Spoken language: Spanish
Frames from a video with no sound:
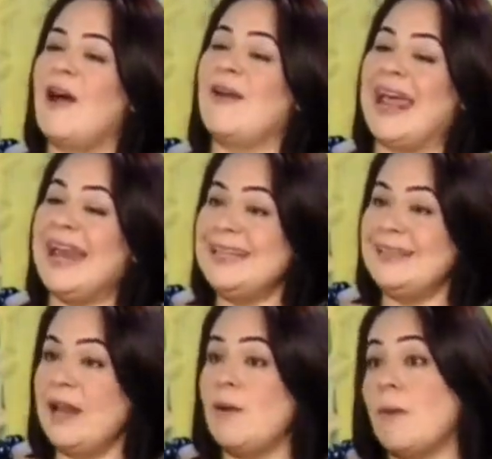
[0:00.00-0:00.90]
Ahora, el
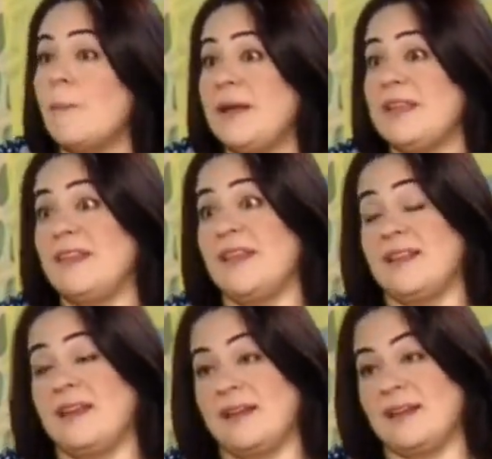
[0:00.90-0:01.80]
té lo acompaña de